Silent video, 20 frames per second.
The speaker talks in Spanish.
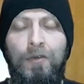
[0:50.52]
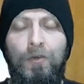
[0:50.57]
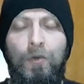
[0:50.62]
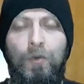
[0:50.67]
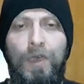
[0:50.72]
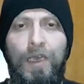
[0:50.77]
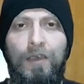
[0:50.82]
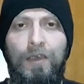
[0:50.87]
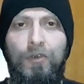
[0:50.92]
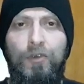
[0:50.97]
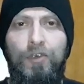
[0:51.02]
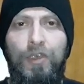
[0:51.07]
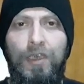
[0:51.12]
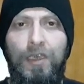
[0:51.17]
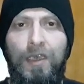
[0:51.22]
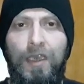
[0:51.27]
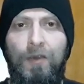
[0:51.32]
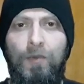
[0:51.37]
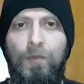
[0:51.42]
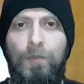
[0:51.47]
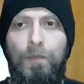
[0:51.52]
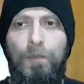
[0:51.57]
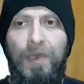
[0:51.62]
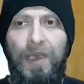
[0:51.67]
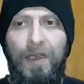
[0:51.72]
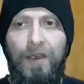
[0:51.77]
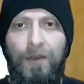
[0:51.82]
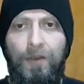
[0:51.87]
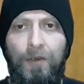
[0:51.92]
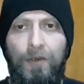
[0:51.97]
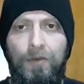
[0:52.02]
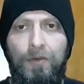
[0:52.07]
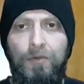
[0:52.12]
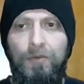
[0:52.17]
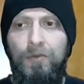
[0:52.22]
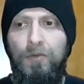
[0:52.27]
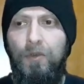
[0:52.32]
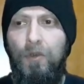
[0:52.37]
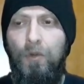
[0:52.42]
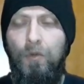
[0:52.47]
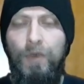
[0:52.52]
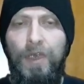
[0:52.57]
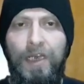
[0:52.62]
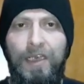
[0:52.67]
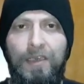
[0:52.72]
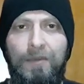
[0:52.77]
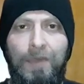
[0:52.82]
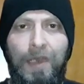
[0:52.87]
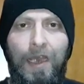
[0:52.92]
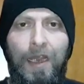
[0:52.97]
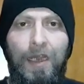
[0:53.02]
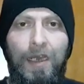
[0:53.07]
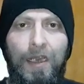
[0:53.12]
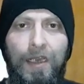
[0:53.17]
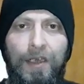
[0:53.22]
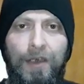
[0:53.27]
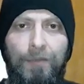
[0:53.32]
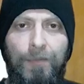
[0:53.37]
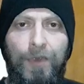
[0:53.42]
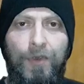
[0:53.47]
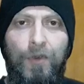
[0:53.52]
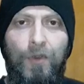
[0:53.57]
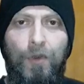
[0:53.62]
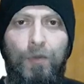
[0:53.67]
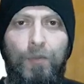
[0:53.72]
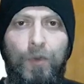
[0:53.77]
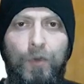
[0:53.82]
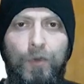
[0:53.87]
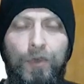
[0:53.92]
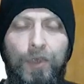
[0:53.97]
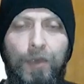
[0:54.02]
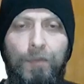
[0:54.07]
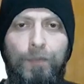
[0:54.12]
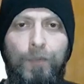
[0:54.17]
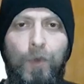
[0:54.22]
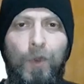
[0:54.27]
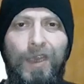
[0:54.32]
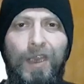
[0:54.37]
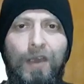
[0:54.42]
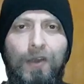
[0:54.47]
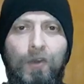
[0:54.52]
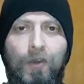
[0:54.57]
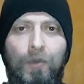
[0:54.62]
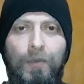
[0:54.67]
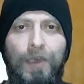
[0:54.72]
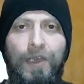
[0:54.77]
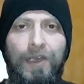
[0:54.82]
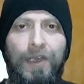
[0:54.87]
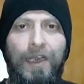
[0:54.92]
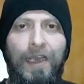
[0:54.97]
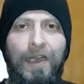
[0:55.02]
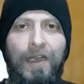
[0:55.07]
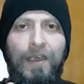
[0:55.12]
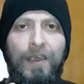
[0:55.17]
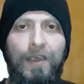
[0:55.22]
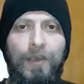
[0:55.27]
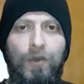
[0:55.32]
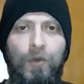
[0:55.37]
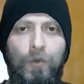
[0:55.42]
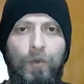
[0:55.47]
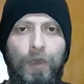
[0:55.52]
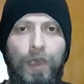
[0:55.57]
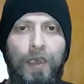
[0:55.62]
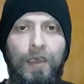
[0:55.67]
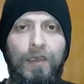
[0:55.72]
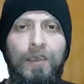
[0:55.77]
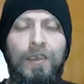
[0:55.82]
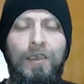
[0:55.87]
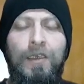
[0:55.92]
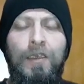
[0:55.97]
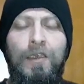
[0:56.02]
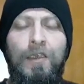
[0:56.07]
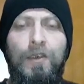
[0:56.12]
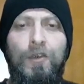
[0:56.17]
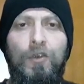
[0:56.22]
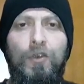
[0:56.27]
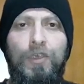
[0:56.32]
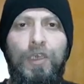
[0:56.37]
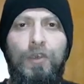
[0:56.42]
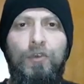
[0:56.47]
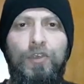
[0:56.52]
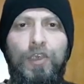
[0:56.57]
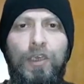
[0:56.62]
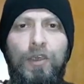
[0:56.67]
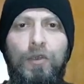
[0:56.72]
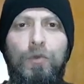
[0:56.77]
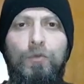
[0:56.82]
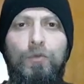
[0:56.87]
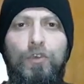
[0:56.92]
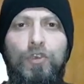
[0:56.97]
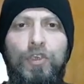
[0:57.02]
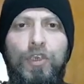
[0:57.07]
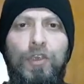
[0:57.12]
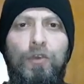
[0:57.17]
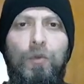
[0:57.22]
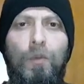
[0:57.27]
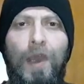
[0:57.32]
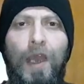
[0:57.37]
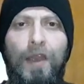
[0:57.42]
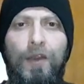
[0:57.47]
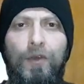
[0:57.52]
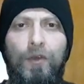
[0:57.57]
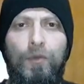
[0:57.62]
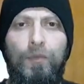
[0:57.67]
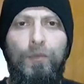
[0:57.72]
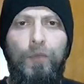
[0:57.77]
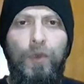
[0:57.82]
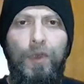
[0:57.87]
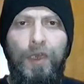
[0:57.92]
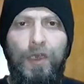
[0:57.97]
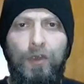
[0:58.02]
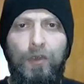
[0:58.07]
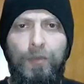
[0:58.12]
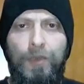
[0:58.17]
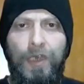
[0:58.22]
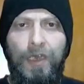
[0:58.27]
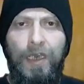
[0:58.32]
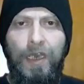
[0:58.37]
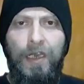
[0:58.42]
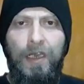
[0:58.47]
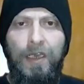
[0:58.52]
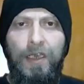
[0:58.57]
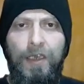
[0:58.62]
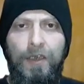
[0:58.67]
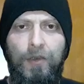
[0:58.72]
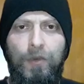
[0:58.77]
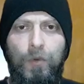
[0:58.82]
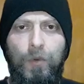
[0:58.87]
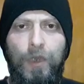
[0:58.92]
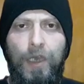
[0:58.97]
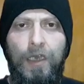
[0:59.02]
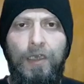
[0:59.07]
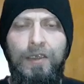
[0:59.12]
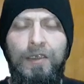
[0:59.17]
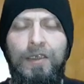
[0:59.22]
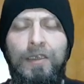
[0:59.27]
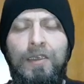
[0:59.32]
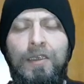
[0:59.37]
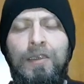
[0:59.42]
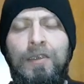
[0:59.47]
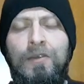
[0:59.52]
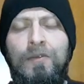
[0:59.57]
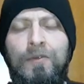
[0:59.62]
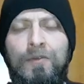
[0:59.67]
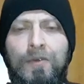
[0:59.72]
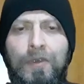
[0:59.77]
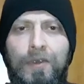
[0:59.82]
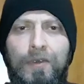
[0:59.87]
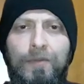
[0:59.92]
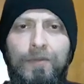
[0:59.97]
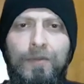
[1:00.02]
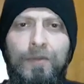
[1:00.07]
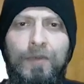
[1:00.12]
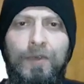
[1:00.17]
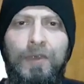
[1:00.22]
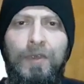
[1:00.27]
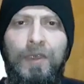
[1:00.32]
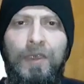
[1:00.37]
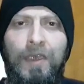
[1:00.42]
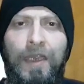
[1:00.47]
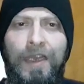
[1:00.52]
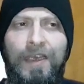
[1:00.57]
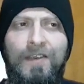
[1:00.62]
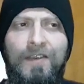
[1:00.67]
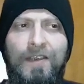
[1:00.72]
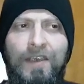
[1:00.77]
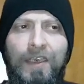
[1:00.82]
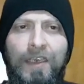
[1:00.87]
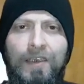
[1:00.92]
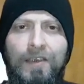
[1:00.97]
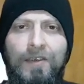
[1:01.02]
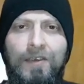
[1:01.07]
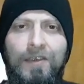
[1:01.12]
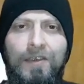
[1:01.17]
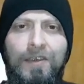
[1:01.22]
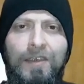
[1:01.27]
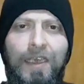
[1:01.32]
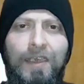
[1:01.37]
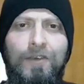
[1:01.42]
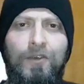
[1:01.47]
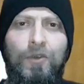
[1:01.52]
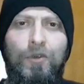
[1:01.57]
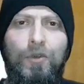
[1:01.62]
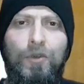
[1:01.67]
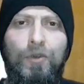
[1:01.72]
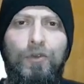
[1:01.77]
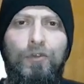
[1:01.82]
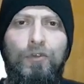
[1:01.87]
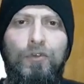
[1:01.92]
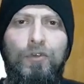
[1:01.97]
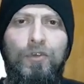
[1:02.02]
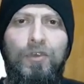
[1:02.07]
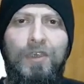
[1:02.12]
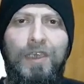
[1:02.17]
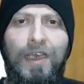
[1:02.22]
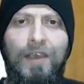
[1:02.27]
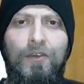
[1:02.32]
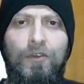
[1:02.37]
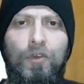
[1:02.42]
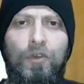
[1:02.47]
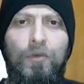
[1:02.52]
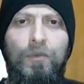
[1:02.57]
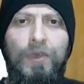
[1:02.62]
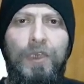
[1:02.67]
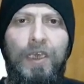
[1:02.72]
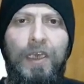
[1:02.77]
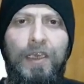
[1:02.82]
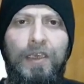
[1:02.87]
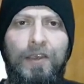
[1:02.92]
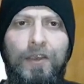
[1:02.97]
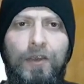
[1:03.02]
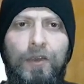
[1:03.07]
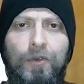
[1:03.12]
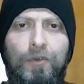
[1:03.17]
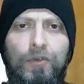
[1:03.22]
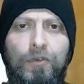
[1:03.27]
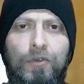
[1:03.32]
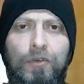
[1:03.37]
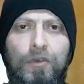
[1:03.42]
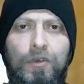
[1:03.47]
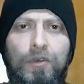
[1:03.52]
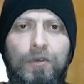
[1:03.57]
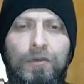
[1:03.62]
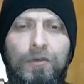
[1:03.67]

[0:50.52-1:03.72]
Una cosa es que un perro o un animal en el medio del monte pueda comer carne cruda y otra cosa es que un ser humano pueda comer carne cruda. Hace tantos, tantos milenios